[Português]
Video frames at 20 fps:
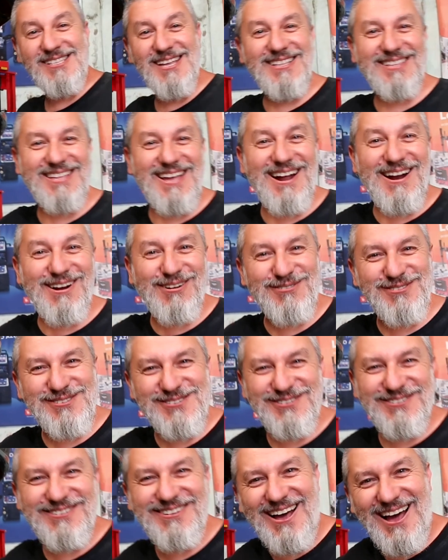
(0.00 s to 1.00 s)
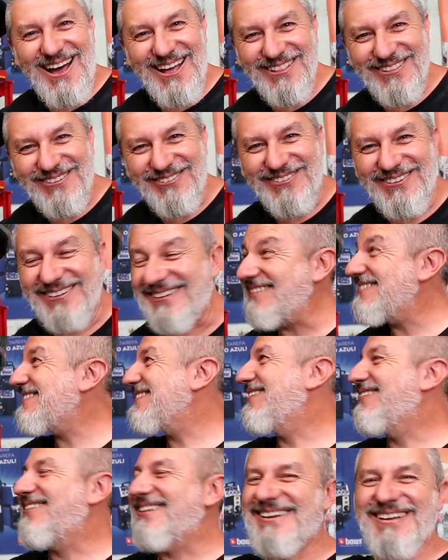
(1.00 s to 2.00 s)
tem até ar-condicionado.
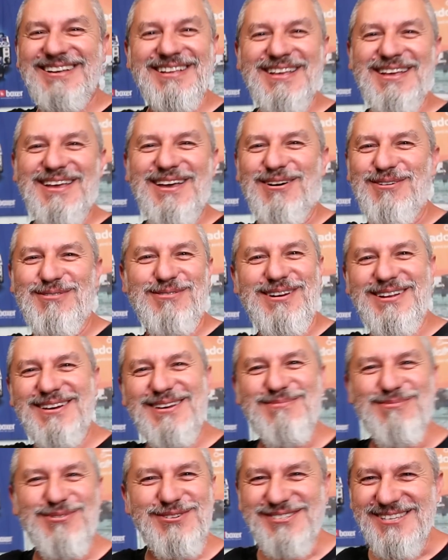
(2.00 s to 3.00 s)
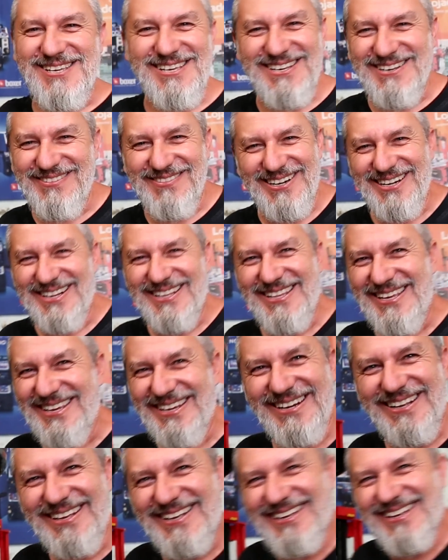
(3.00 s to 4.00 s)
É, é, é uma, limusine
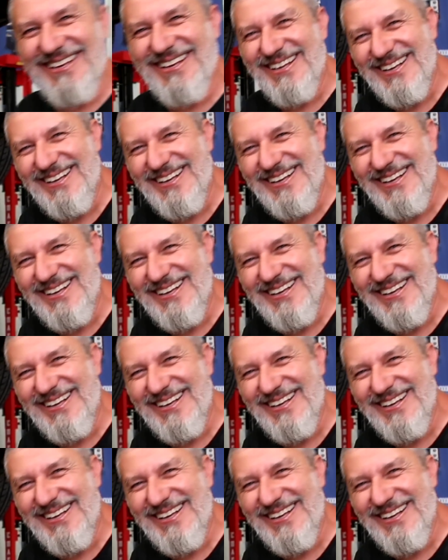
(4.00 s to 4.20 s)
verdadeira.